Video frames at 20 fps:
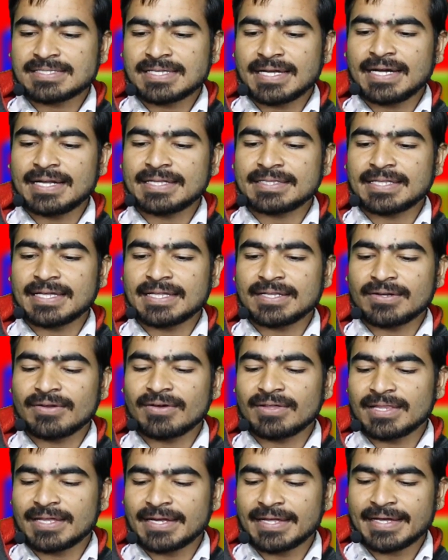साढ़े तीन
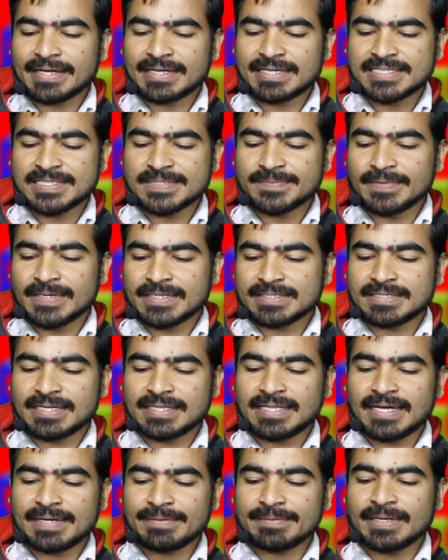डॉलर है किसी पर
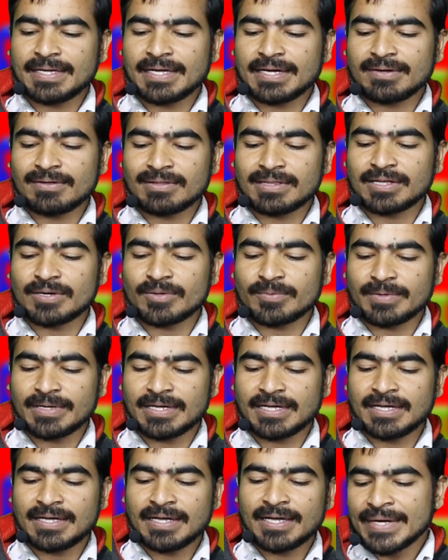ज़्यादा भी है डॉलर
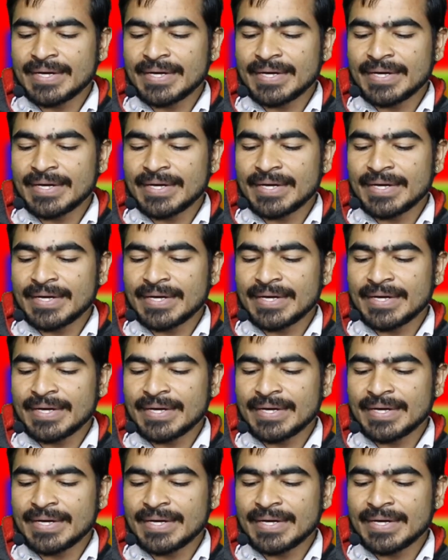रुपये